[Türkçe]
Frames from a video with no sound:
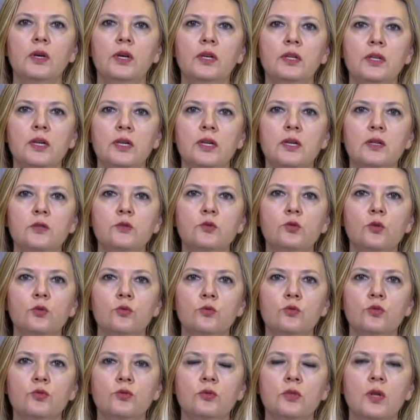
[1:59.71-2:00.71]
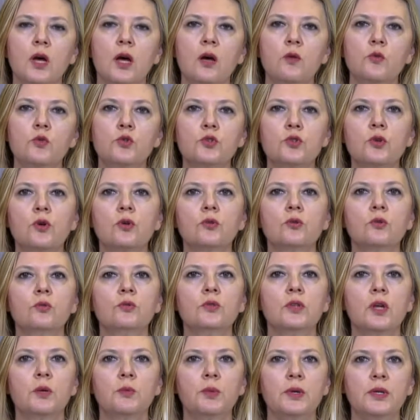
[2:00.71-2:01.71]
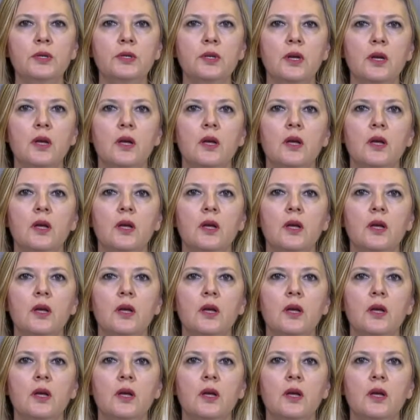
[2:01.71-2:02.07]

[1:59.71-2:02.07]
iğnelerin sonucunda 3-4 günde bir